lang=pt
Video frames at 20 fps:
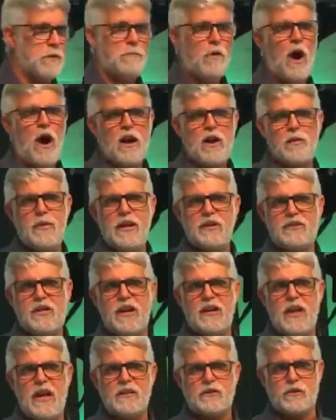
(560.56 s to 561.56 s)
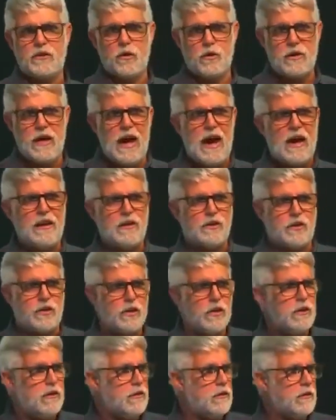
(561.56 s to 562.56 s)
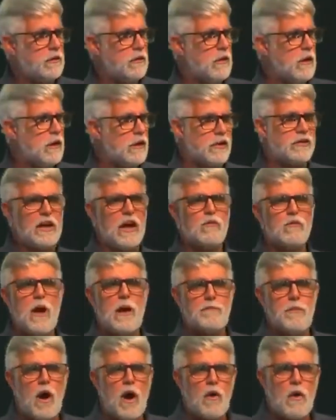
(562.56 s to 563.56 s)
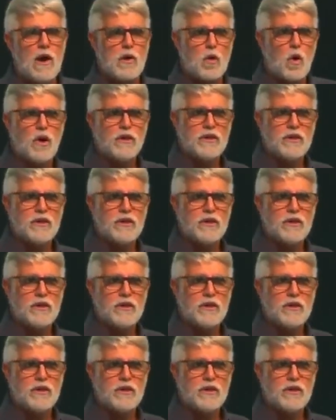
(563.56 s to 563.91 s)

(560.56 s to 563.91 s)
que moram em excelentes lugares, que têm uma boa